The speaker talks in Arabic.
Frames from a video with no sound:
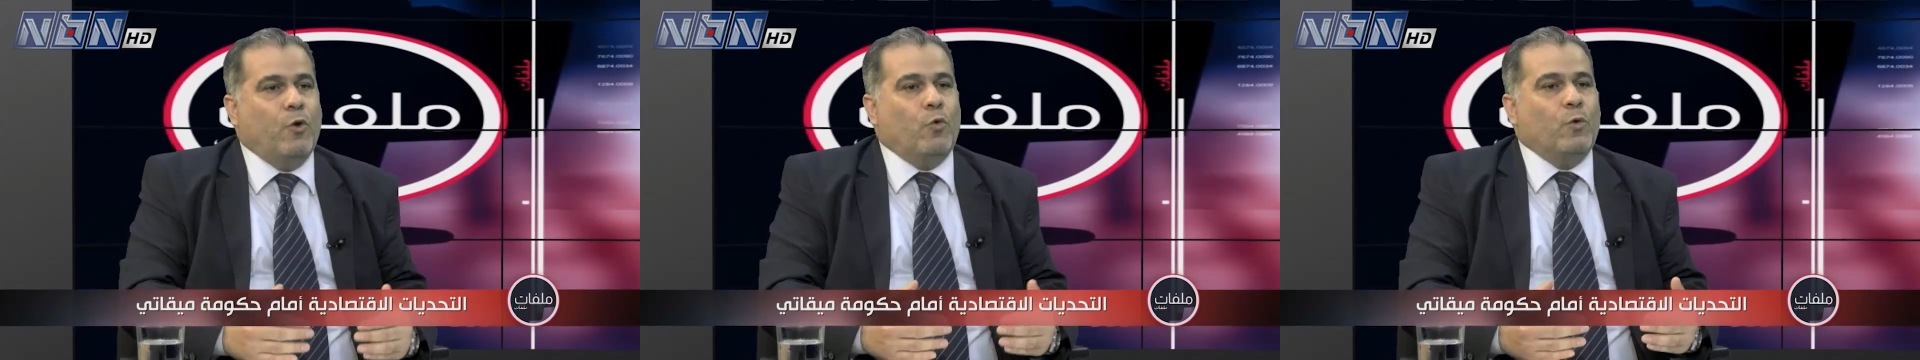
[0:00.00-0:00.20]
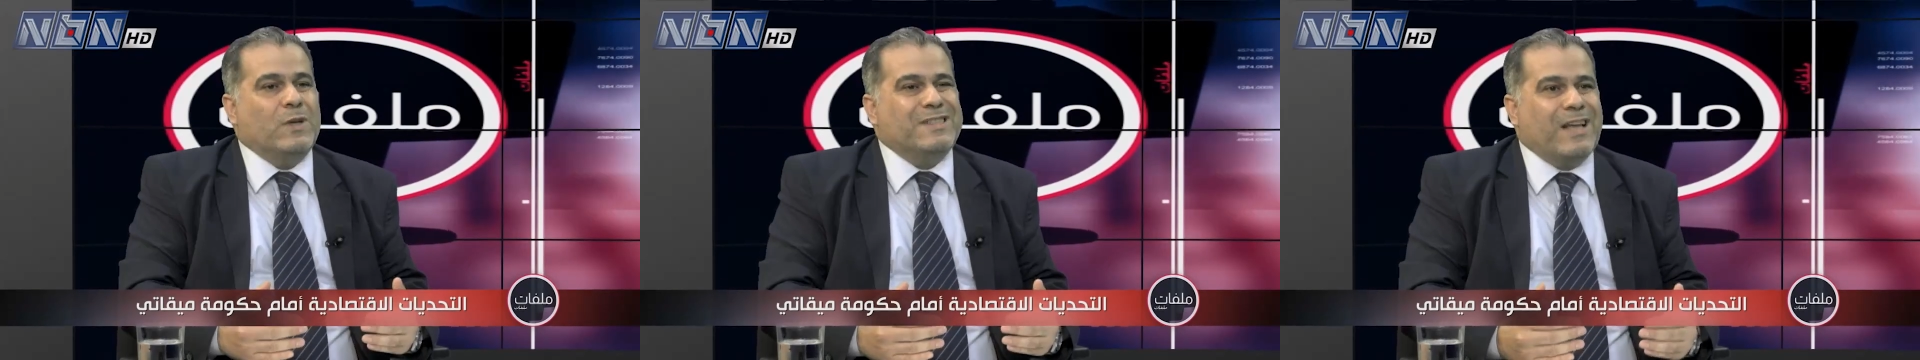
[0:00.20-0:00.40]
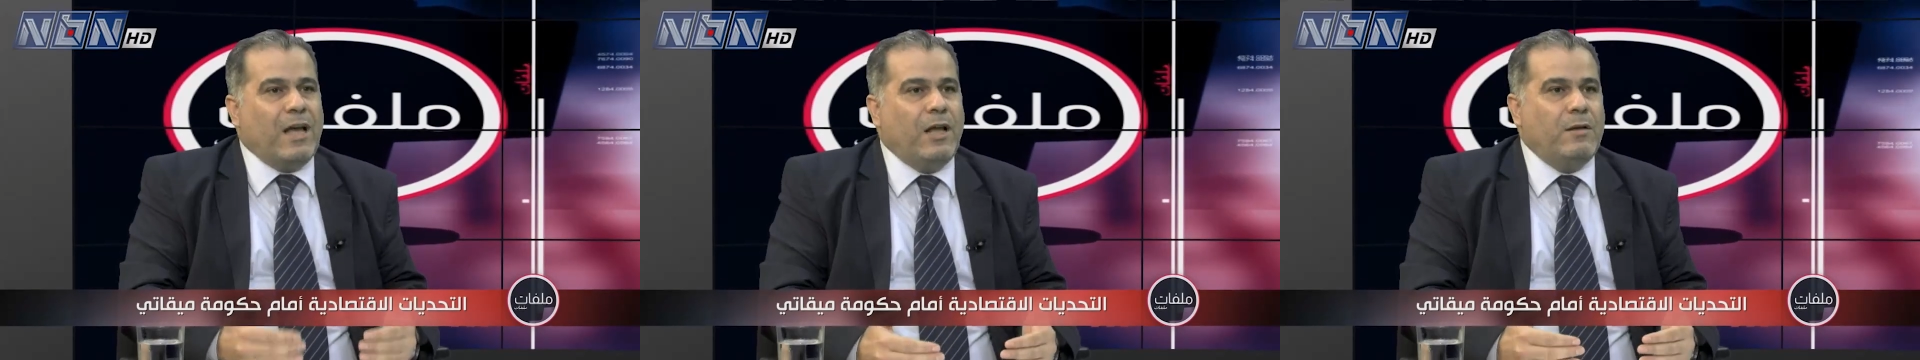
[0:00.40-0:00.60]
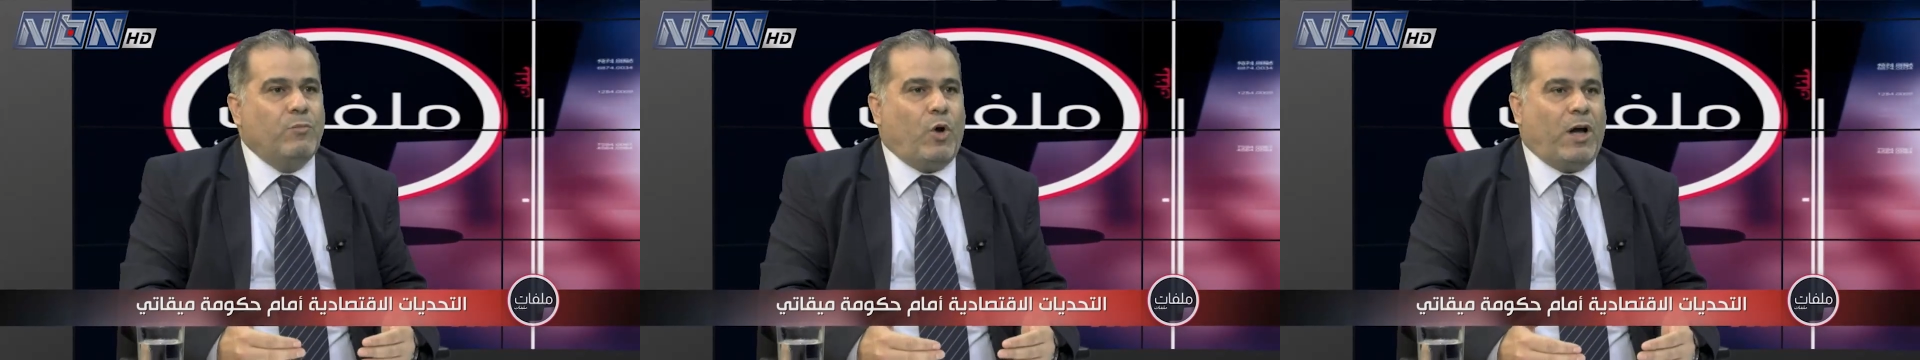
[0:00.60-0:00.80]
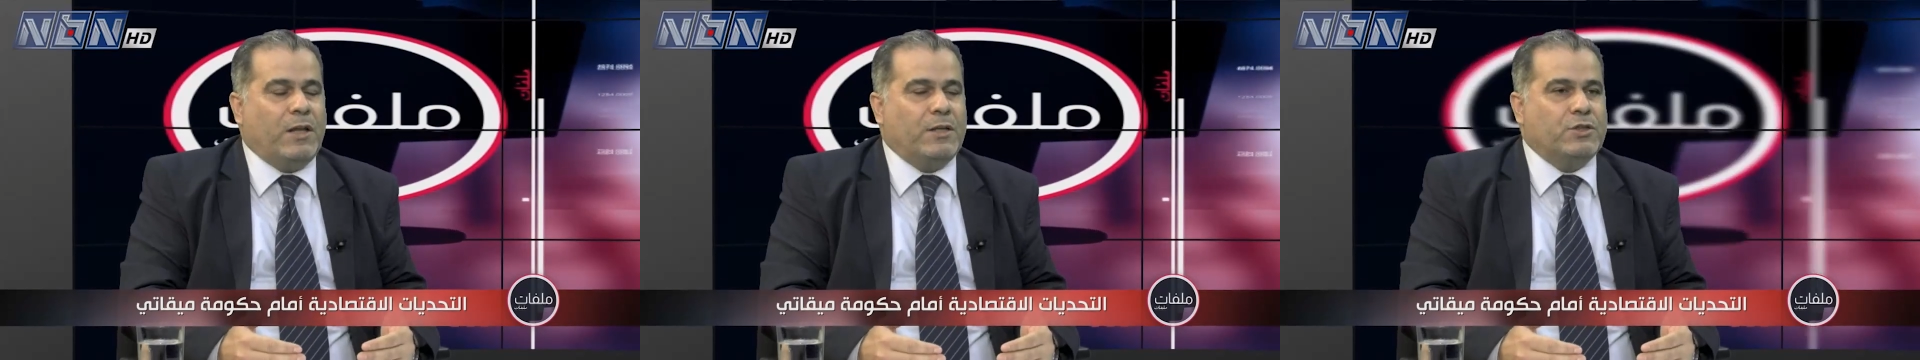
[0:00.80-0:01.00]
وسهل
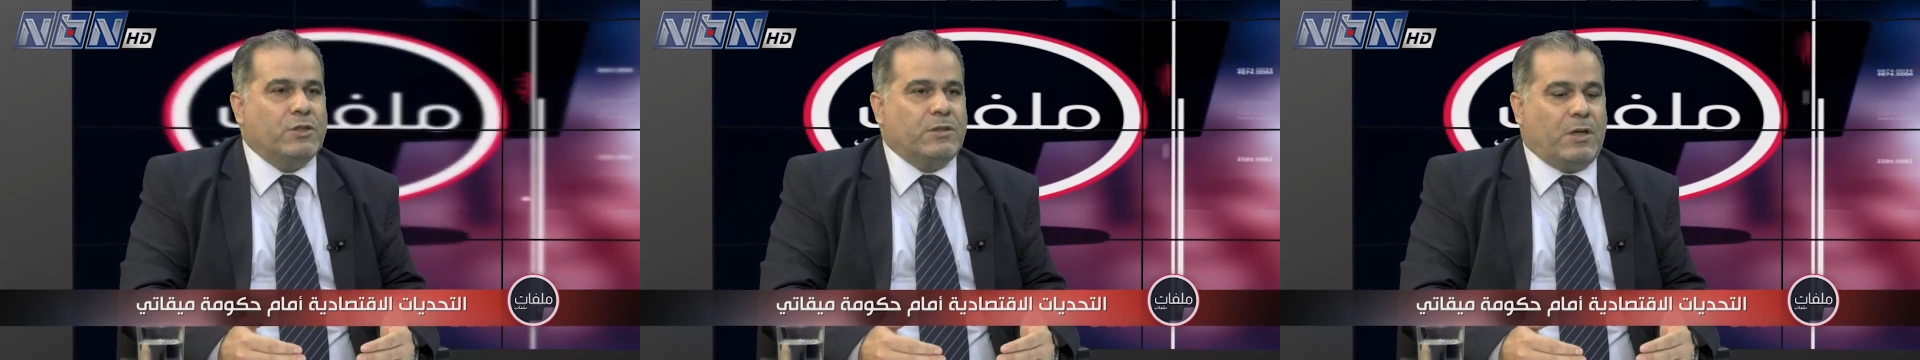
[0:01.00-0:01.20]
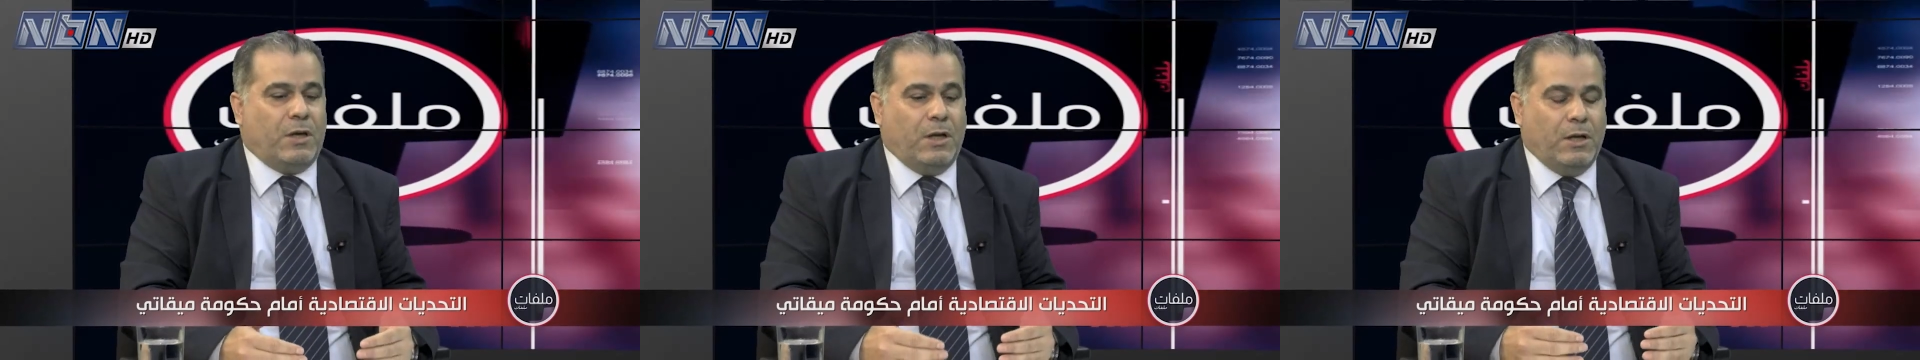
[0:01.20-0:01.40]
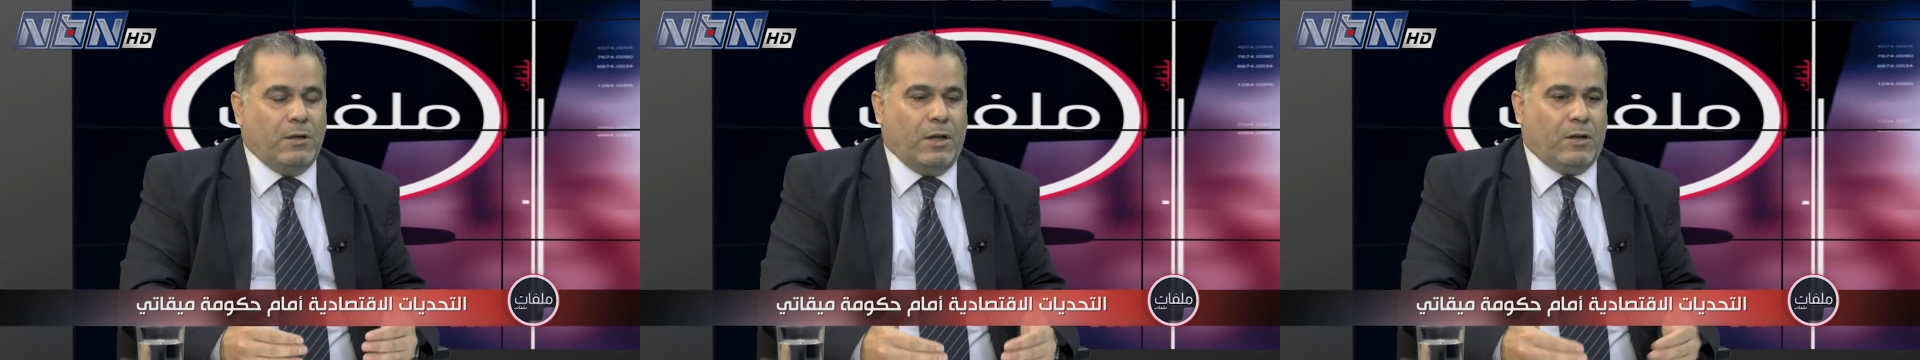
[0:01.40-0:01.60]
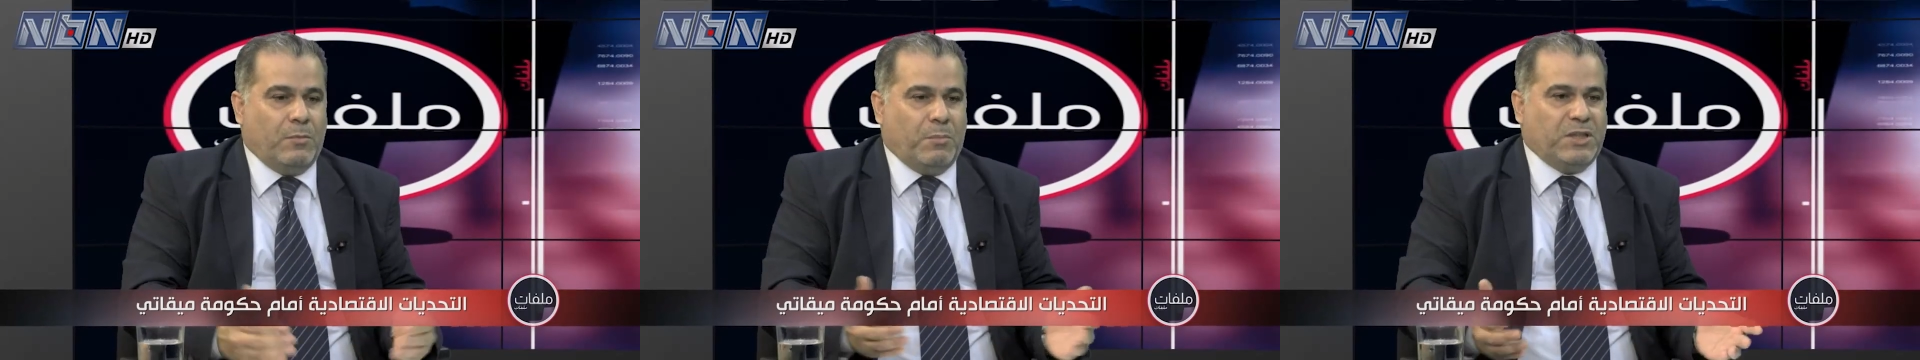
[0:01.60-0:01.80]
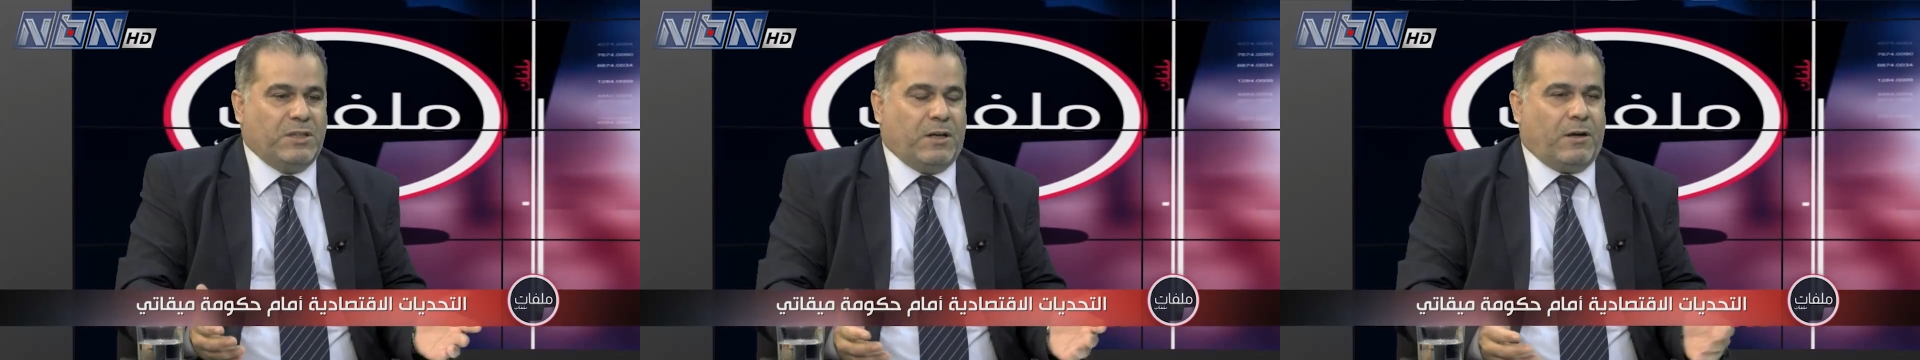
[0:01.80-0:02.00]
معالجتها
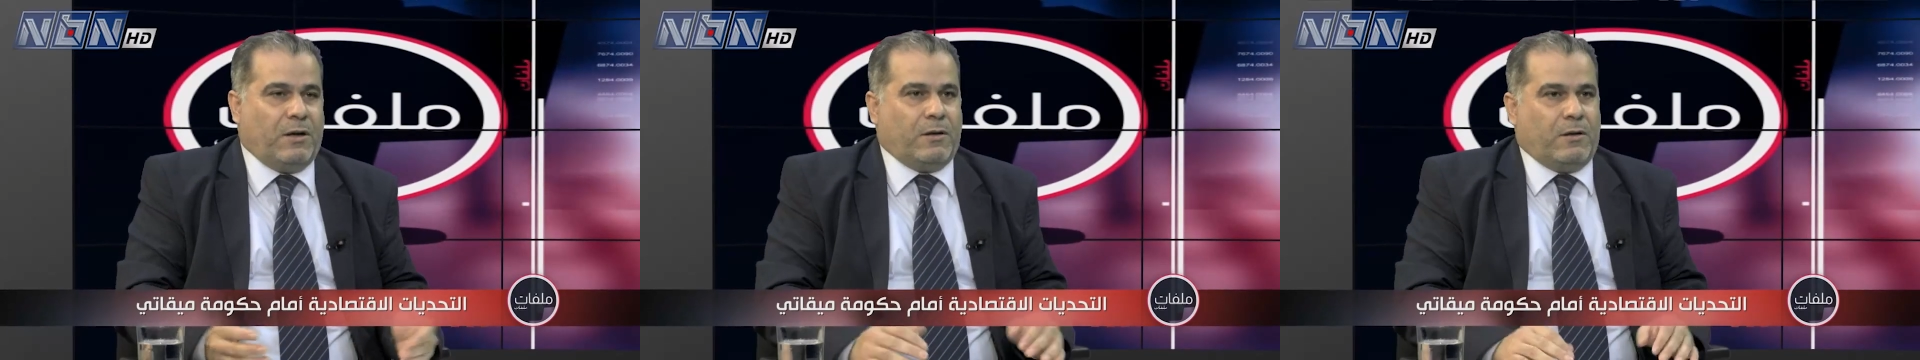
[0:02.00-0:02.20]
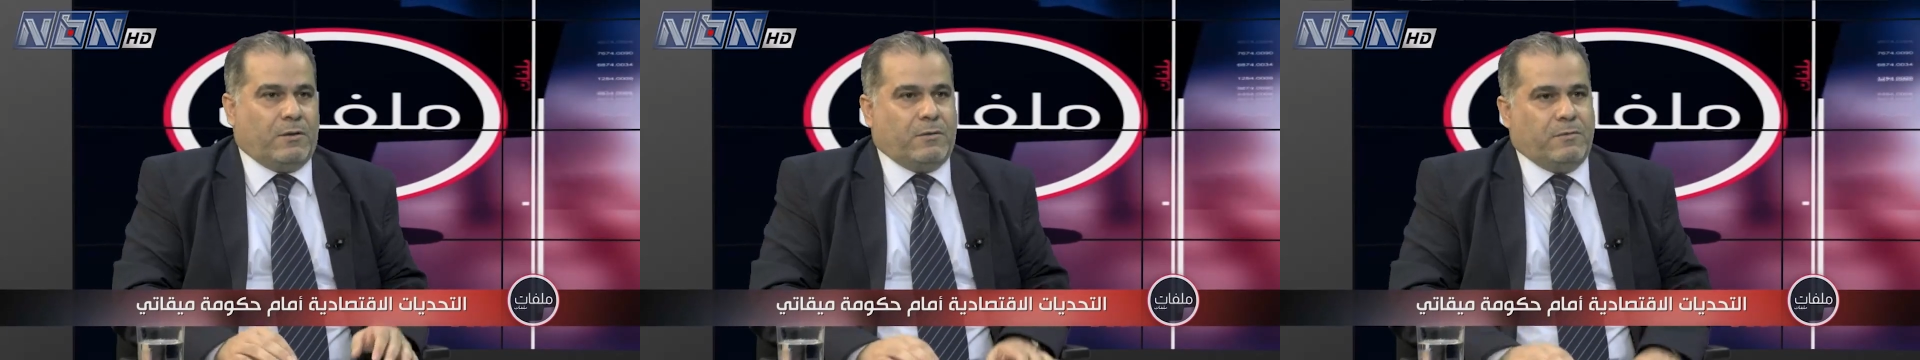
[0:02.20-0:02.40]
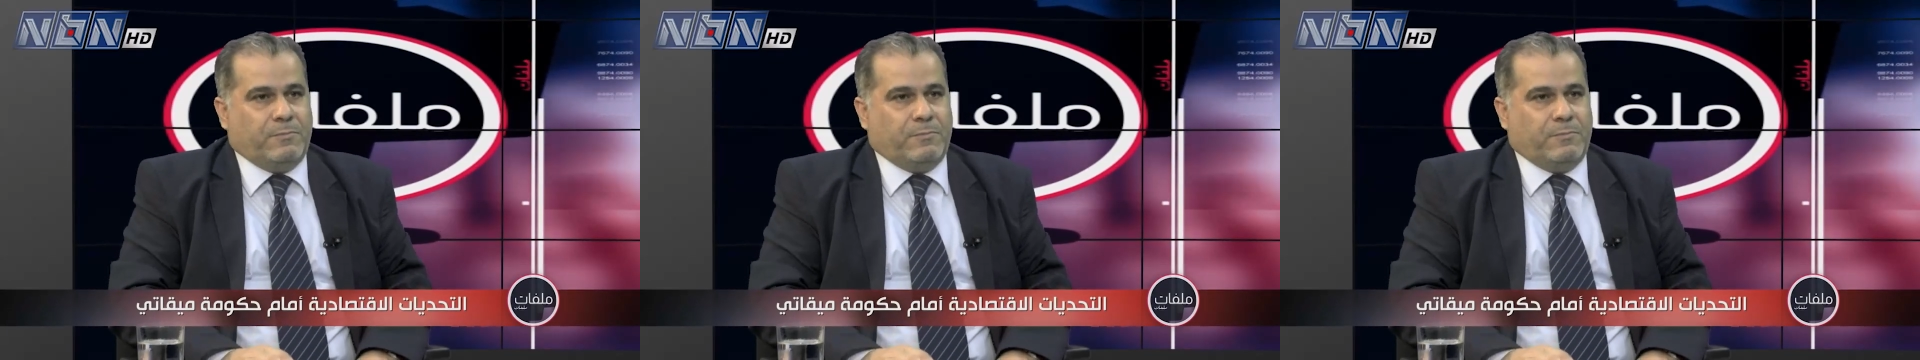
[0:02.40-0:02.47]
لكن بدها قرار